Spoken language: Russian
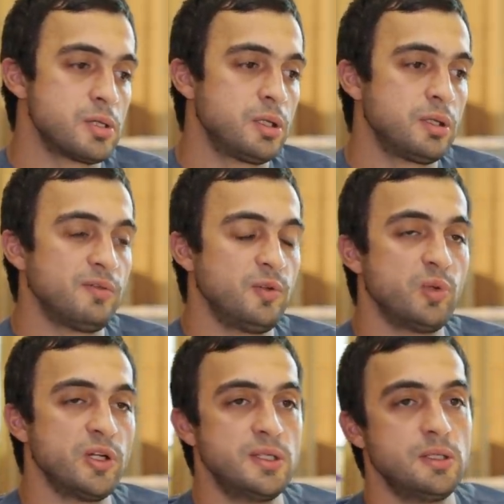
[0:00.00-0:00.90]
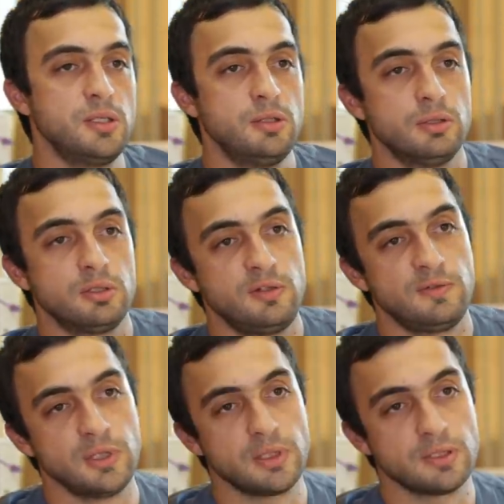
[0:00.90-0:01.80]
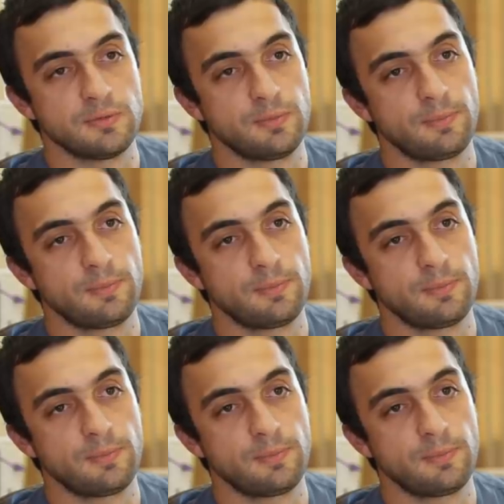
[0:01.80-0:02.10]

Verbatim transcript: Это выпадение идет рефлексов.